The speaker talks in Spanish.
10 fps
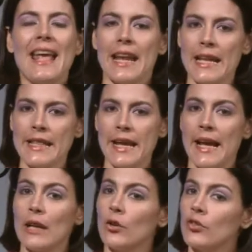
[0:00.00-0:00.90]
En
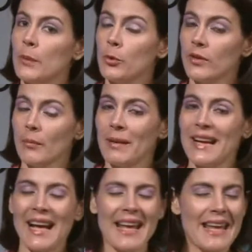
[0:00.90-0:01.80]
línea, el concepto se
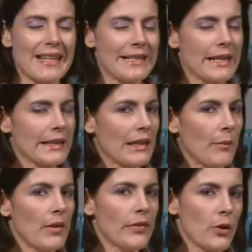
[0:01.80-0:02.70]
aplica
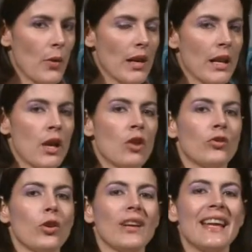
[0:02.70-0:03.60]
exactamente igual,
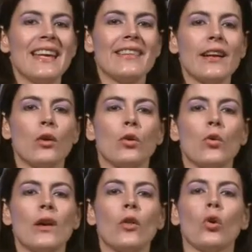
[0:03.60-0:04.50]
solo que aquí se
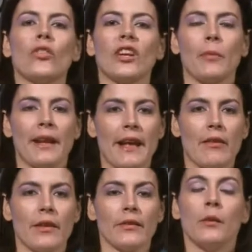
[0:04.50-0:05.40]
conjugan otras
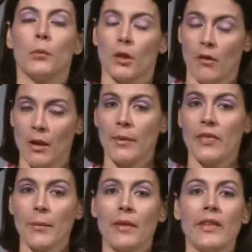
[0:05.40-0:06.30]
variables,
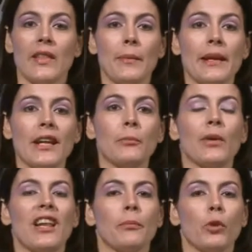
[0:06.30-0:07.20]
probablemente más dinámicas
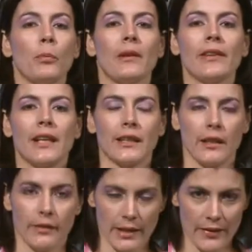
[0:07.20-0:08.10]
por las propias
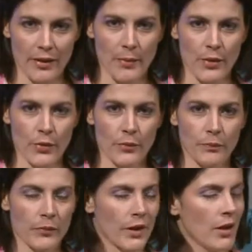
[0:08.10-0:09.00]
características del medio.
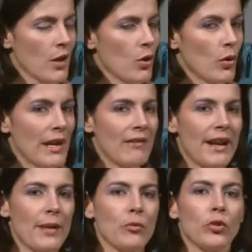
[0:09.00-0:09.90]
Hoy
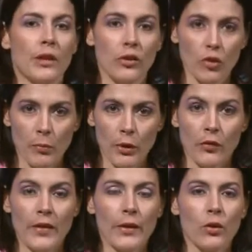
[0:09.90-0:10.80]
hablaremos sobre estos
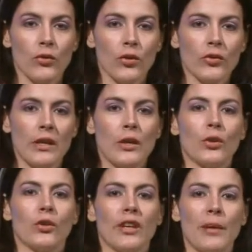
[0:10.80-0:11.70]
modelos de negocios y
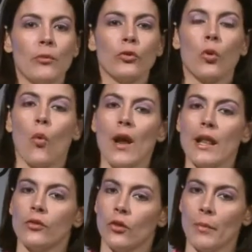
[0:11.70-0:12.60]
conoceremos
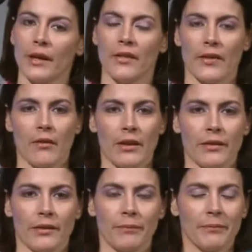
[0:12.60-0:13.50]
cuáles son más rentables